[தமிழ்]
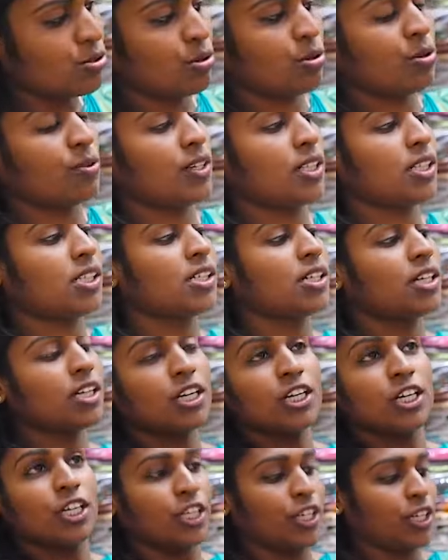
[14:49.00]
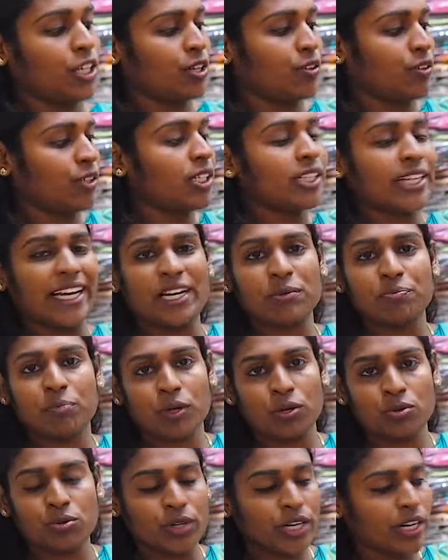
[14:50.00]
ஸோ வந்து இதை வந்து டைட்
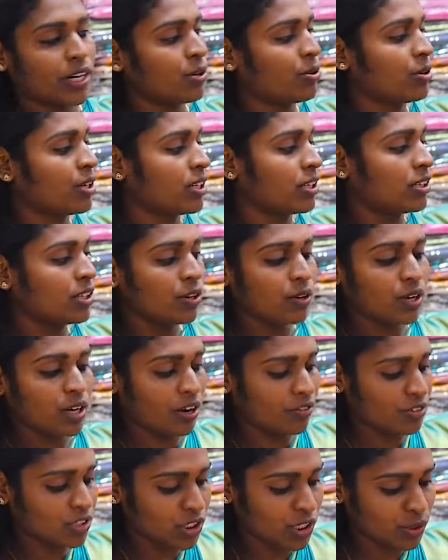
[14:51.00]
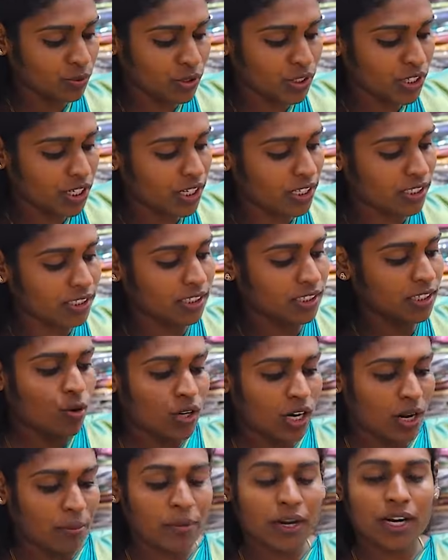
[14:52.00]
பண்ணணுன்ற எந்த ஒரு அவசியமும் இருக்காது
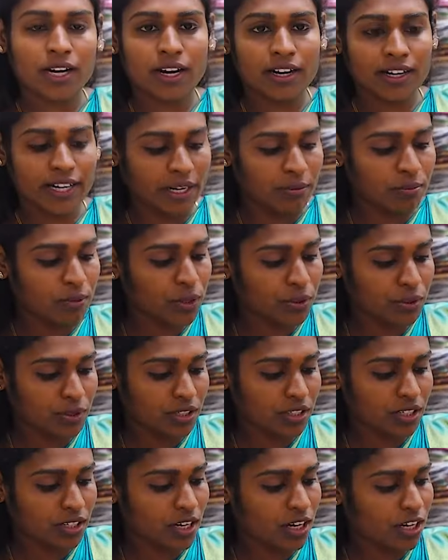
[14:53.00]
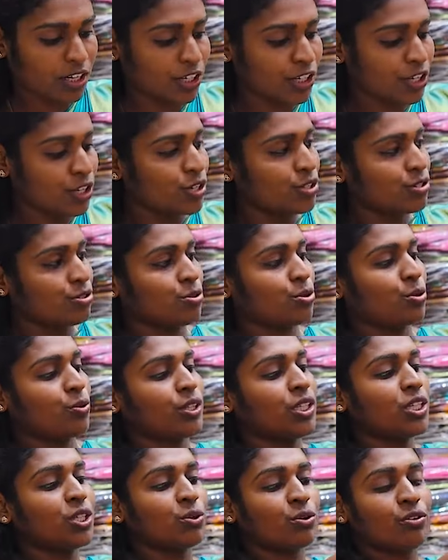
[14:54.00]
ஒரு அம்பர்லா டைப்பில் கொடுத்துருக்காங்க ஸோ
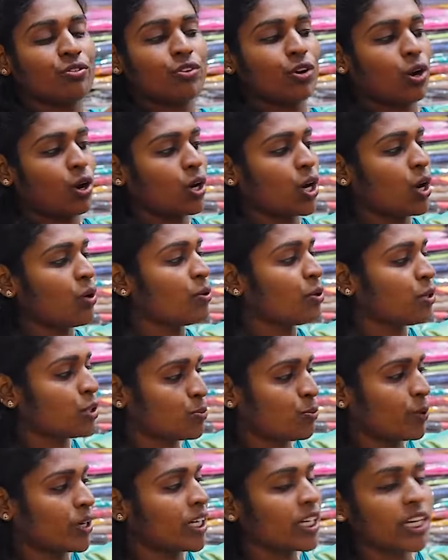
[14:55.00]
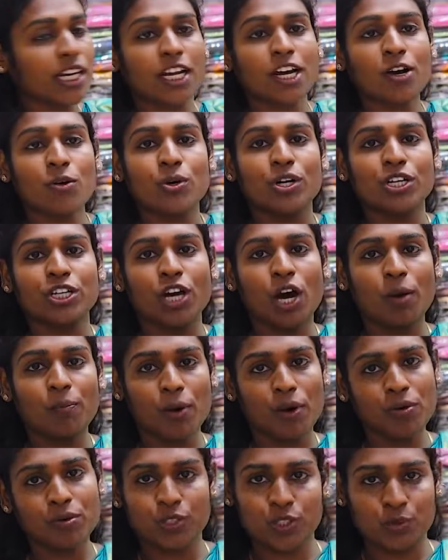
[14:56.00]
வந்து இது ஒரு ஃப்ராகாகவும் யூஸ் பண்ணிக்கலாம் ஒரு
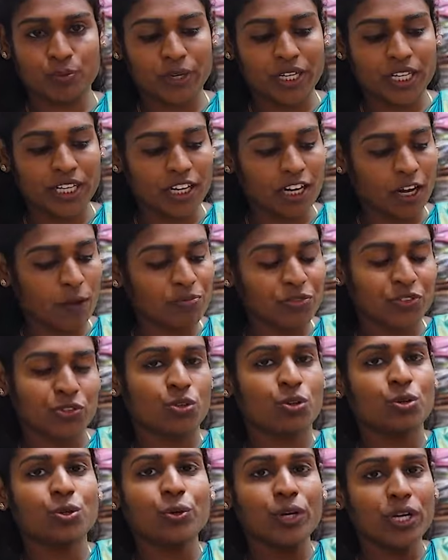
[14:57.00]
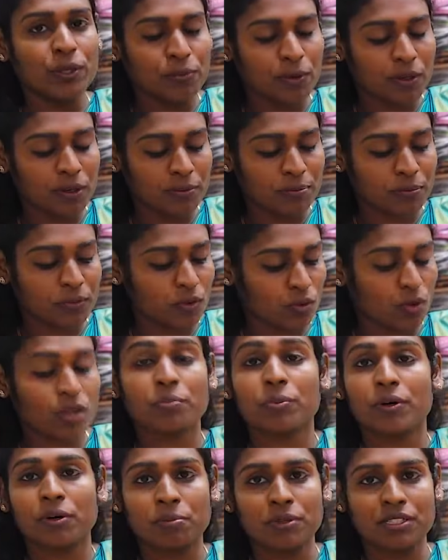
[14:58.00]
டாப்பாகவும் யூஸ் பண்ணிக்கலாம் ஸோ டூ இன் ஒன்
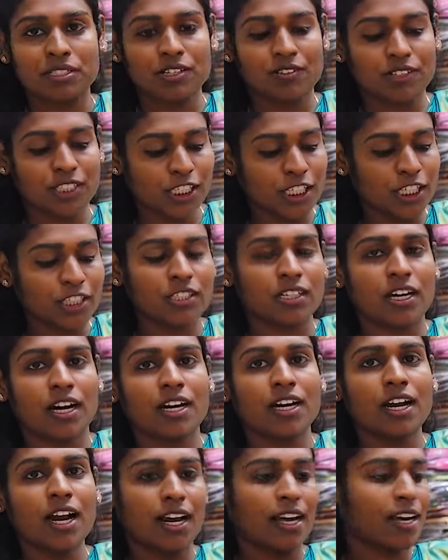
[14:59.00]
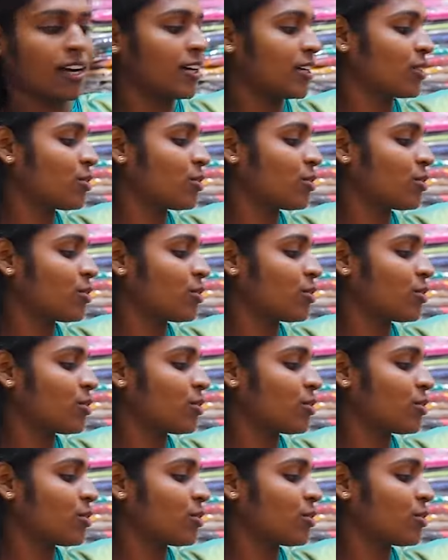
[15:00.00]
பர்பஸ்க்கு வந்து இது நல்ல அழகாக